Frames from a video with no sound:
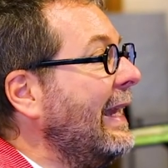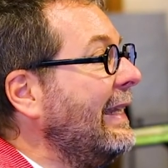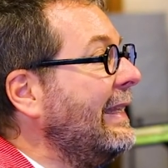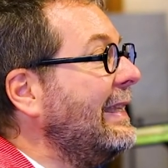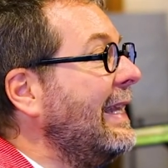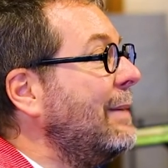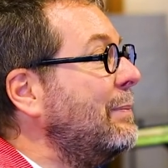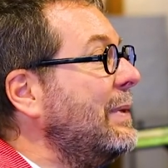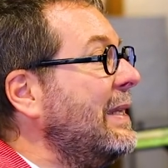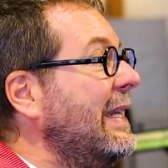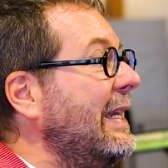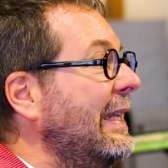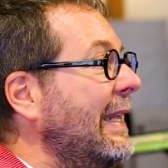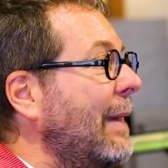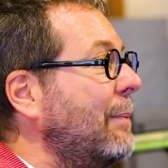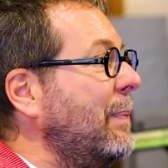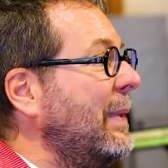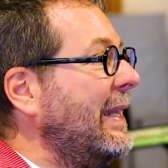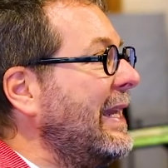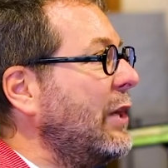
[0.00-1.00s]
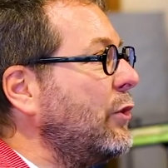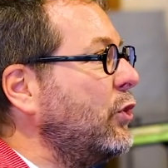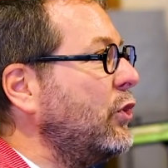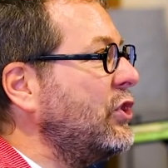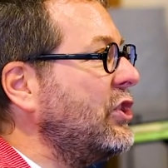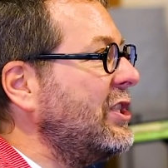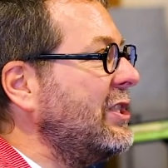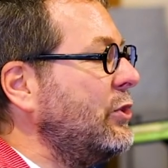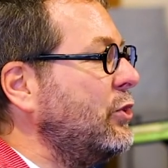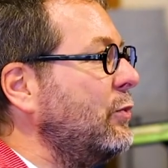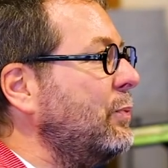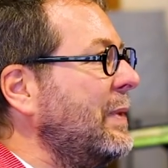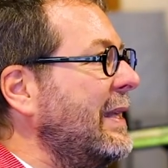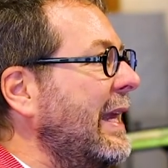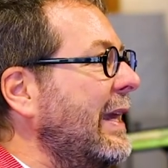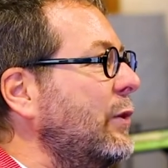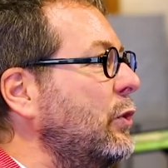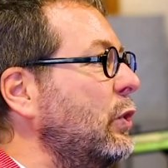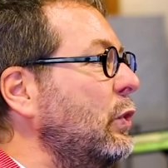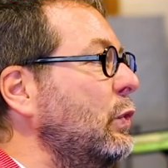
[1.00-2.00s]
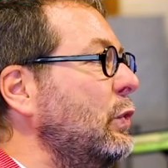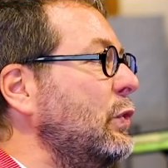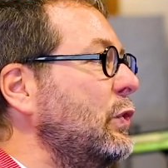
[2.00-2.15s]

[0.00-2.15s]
établir la pédagogie du piano